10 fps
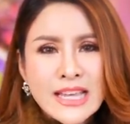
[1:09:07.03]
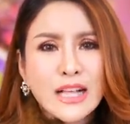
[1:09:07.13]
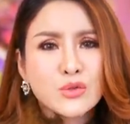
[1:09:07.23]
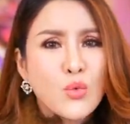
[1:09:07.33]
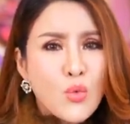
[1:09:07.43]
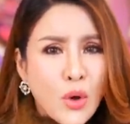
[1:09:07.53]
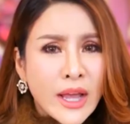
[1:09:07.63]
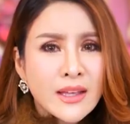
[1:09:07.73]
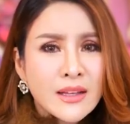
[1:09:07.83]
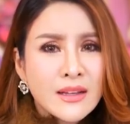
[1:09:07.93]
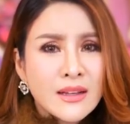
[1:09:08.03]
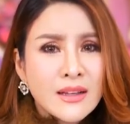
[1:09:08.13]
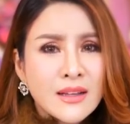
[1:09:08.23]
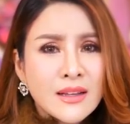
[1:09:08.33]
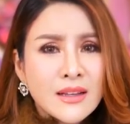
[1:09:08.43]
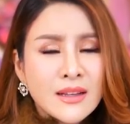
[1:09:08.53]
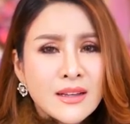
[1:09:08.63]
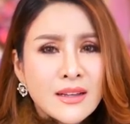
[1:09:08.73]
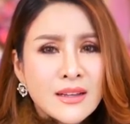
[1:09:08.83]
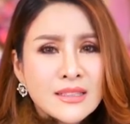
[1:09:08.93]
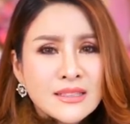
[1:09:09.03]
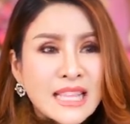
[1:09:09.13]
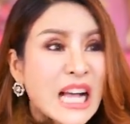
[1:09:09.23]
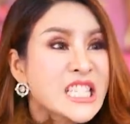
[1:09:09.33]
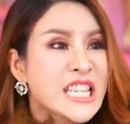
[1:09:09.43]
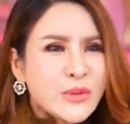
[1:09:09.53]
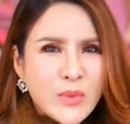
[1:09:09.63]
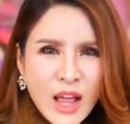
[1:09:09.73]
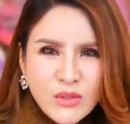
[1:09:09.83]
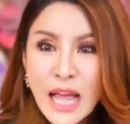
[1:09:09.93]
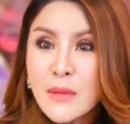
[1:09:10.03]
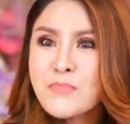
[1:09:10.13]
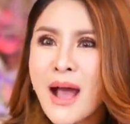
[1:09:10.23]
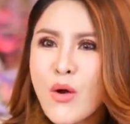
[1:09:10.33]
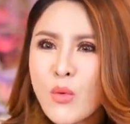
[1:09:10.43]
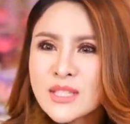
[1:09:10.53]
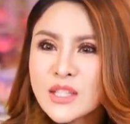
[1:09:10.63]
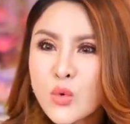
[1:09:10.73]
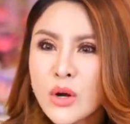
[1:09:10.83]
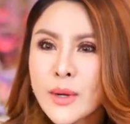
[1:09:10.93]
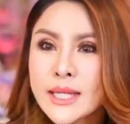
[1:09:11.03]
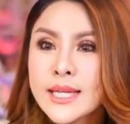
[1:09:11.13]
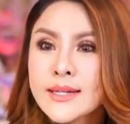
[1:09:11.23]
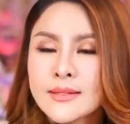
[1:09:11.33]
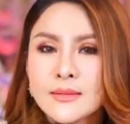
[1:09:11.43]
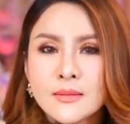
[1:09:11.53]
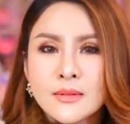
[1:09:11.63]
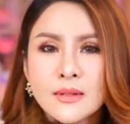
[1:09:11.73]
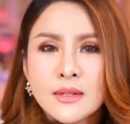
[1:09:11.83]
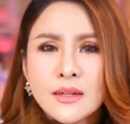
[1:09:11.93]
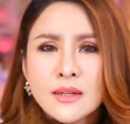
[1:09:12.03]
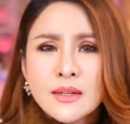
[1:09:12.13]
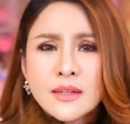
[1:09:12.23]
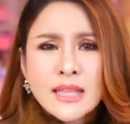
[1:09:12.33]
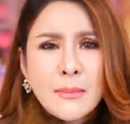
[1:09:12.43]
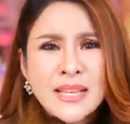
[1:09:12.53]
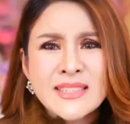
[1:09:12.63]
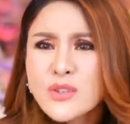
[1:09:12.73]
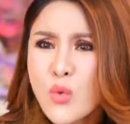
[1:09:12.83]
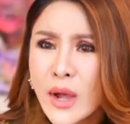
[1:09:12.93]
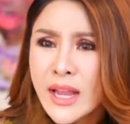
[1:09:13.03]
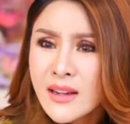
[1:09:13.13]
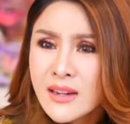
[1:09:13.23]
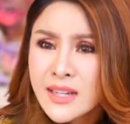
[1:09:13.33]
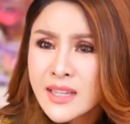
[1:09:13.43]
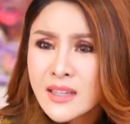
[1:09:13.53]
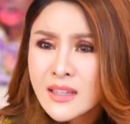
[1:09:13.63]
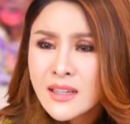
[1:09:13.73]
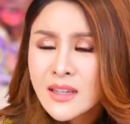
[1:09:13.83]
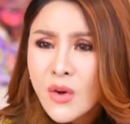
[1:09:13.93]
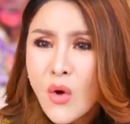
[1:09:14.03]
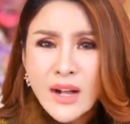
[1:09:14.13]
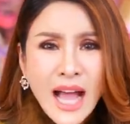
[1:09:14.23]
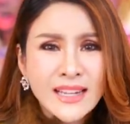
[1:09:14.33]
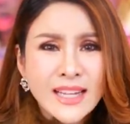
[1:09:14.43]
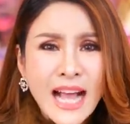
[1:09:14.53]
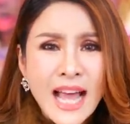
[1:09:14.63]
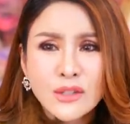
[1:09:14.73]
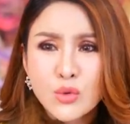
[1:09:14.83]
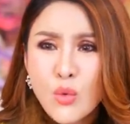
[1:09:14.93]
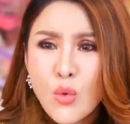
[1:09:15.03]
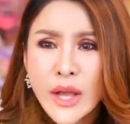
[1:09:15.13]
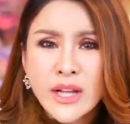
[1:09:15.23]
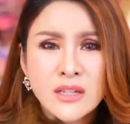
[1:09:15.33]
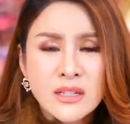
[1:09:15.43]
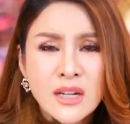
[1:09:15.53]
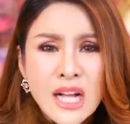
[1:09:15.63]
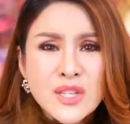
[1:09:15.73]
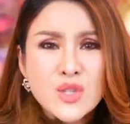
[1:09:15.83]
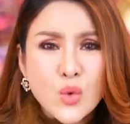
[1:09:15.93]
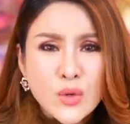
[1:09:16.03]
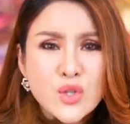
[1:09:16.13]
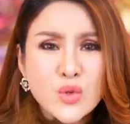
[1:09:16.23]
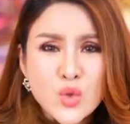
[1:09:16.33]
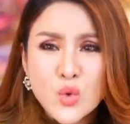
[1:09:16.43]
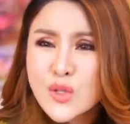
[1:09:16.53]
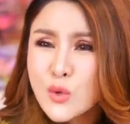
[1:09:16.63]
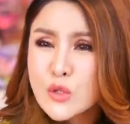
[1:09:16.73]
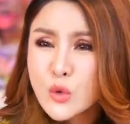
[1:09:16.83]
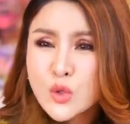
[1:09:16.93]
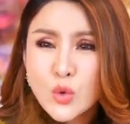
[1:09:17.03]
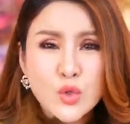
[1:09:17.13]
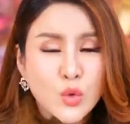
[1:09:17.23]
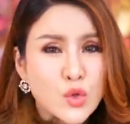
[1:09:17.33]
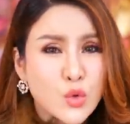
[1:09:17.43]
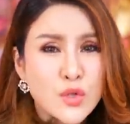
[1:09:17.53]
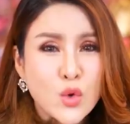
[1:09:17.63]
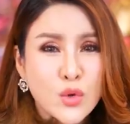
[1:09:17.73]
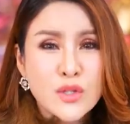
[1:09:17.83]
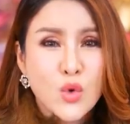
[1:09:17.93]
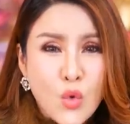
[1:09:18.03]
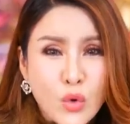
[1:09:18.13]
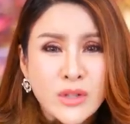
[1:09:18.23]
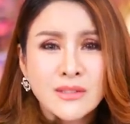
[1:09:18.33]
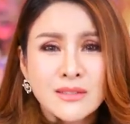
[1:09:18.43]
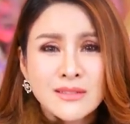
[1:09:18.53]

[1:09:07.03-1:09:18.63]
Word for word: อยากถูกหวยตั้งจิตไว้แล้วตั้งเป้าว่าจะถูกรางวัลที่หนึ่งแต่ไม่ซื้อหวยเลยโอกาสในการถูกหวยคือ ศูนย์จุดศูนย์ศูนย์ศูนย์ศูนย์ศูนย์ศูนย์